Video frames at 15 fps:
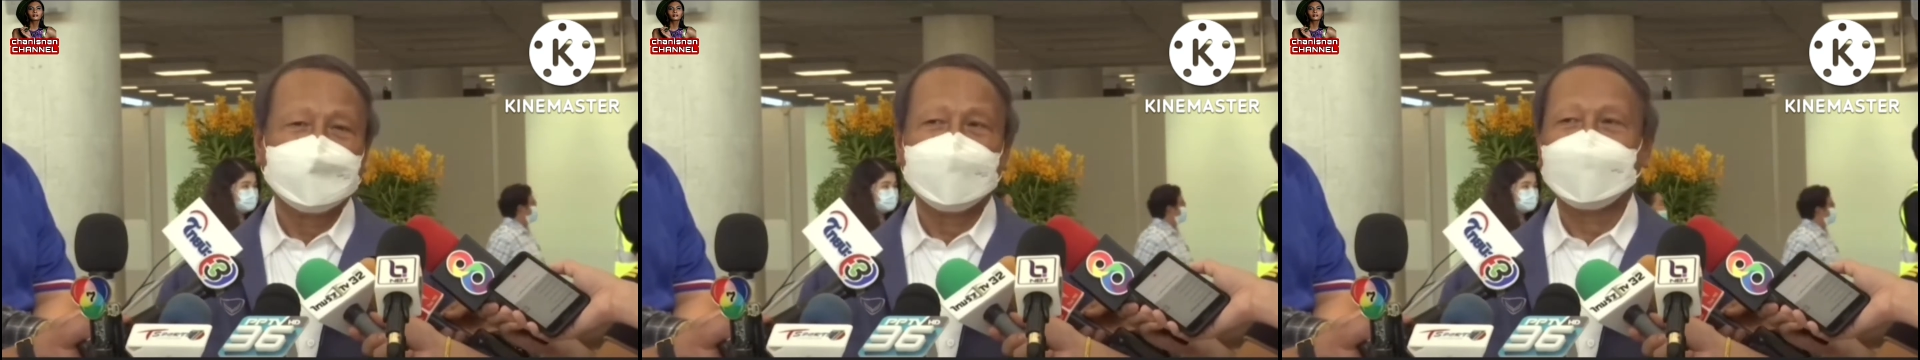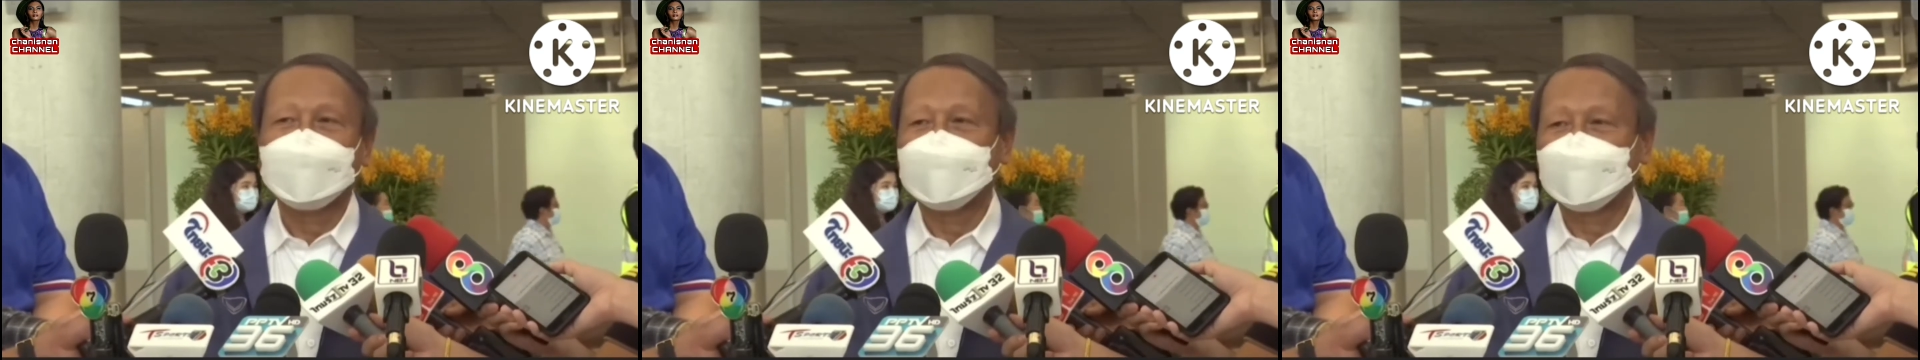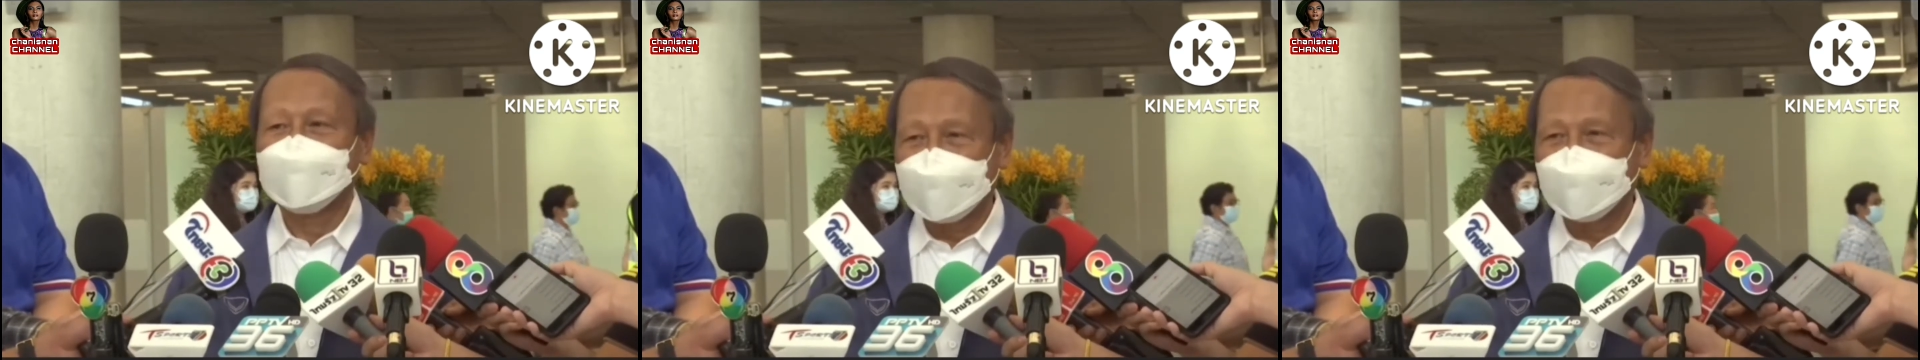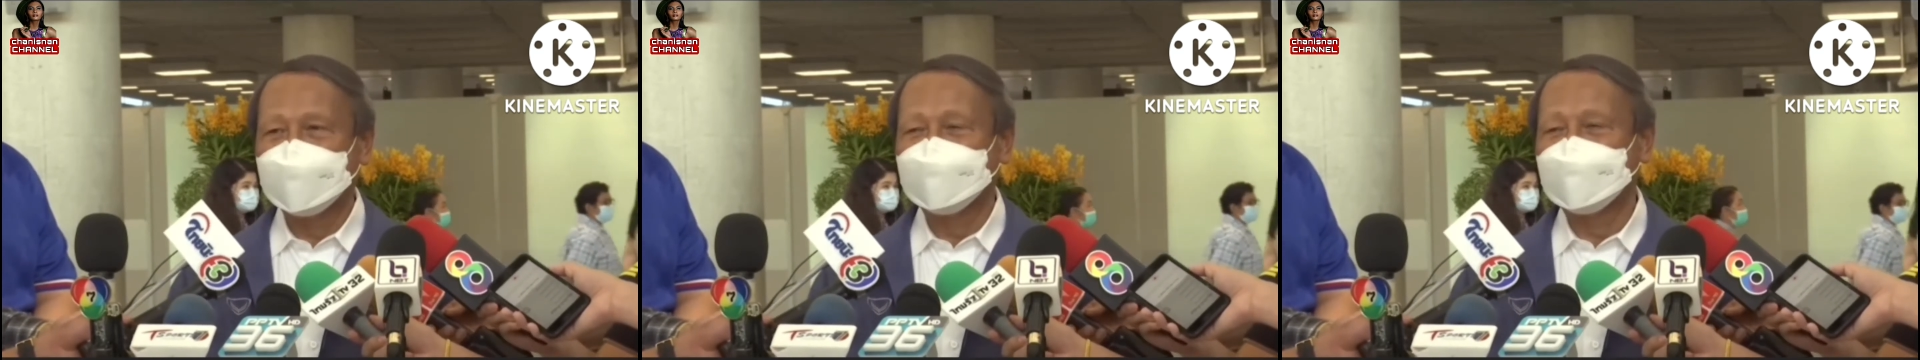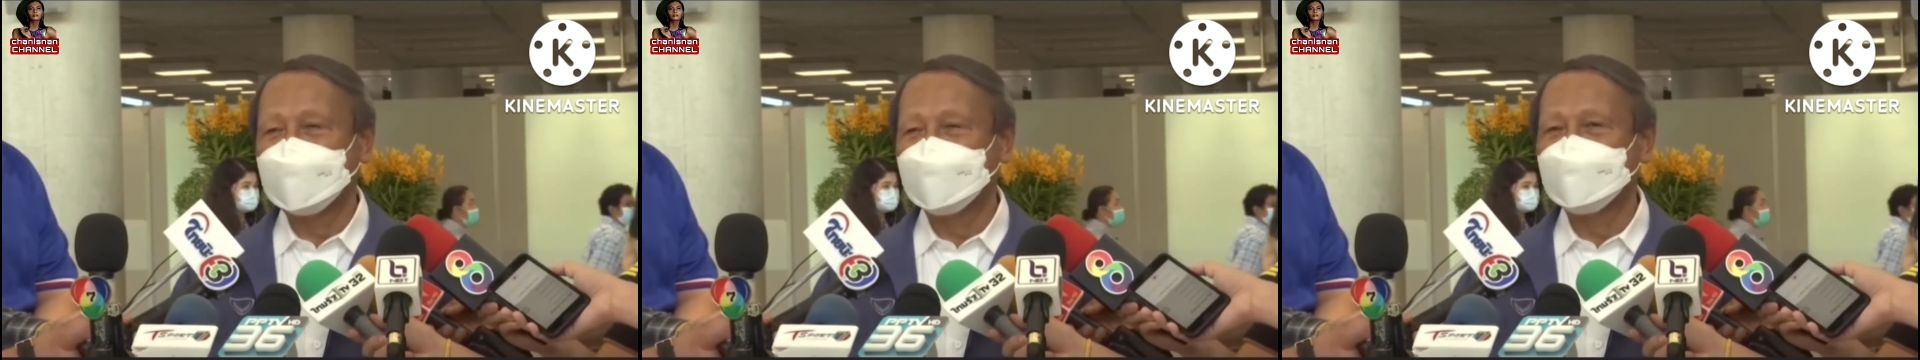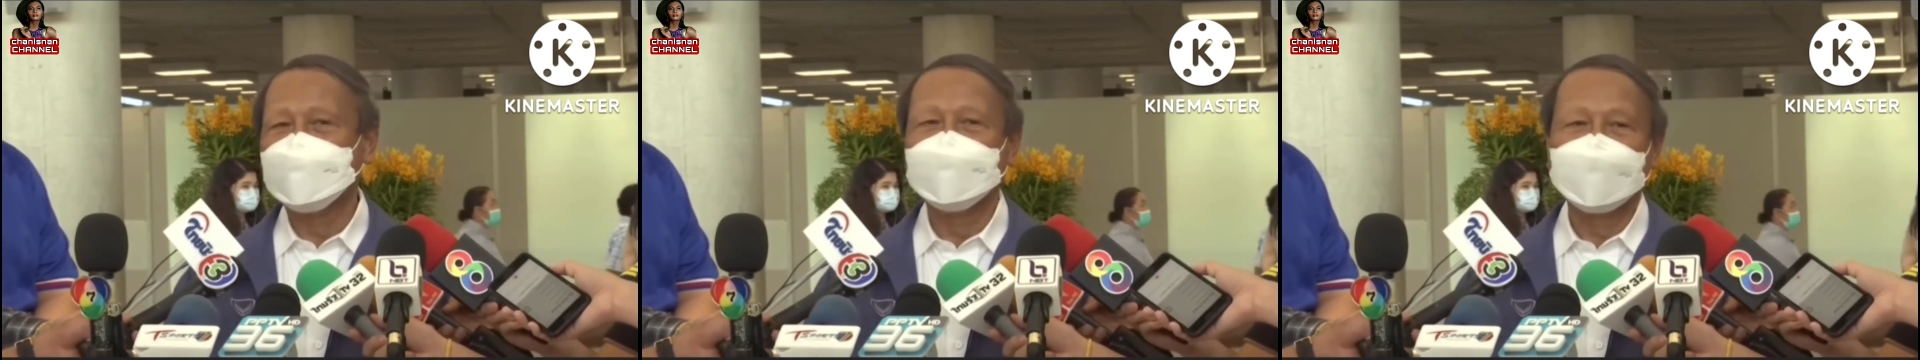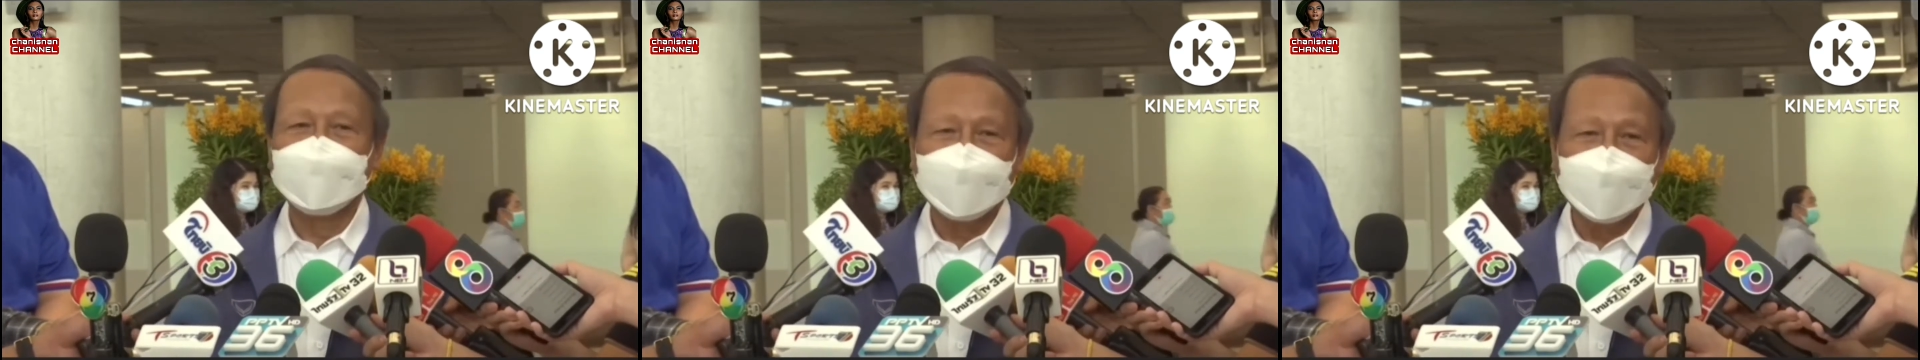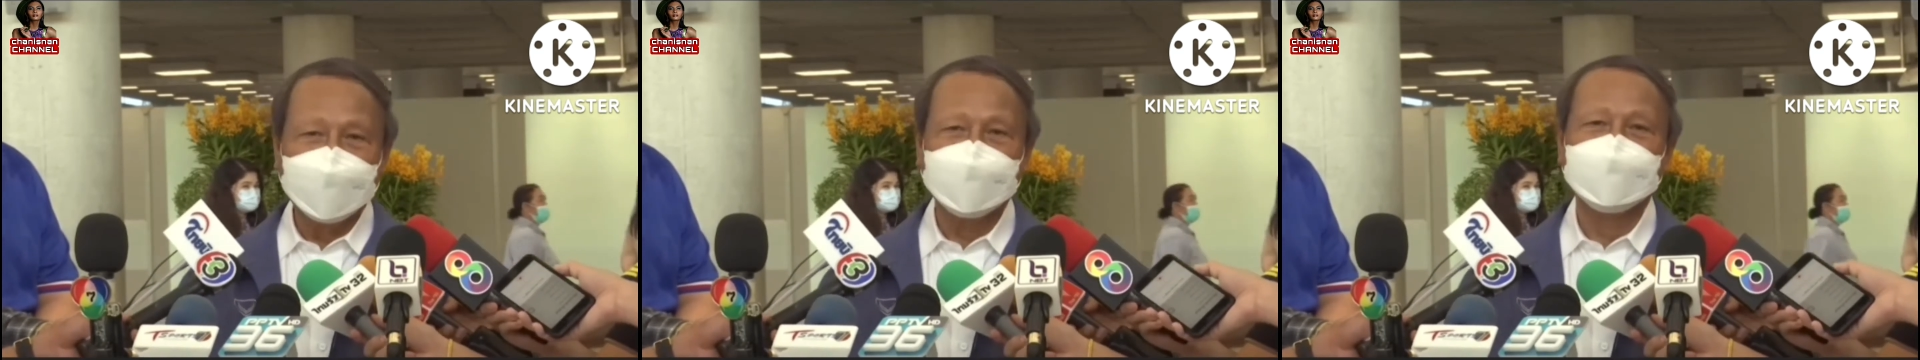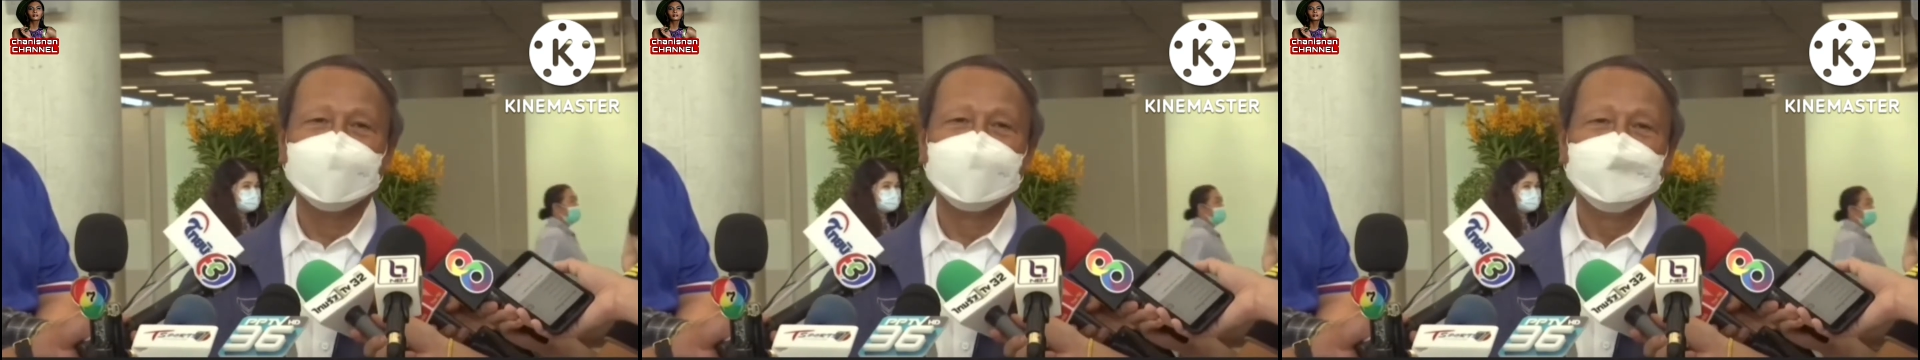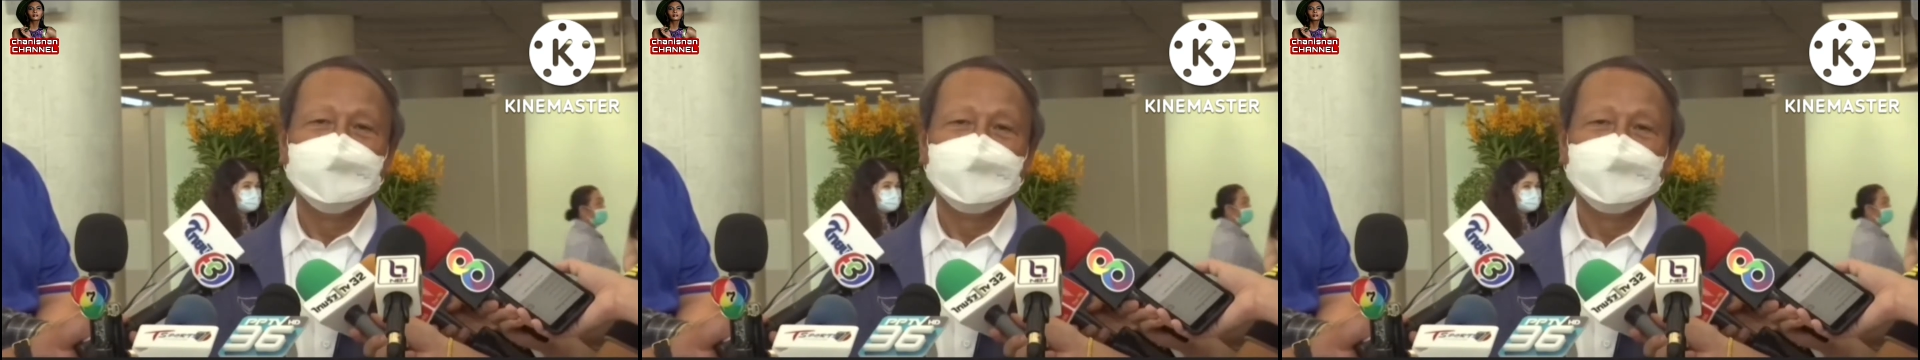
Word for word: จากการแข่งขันทั้ง VNL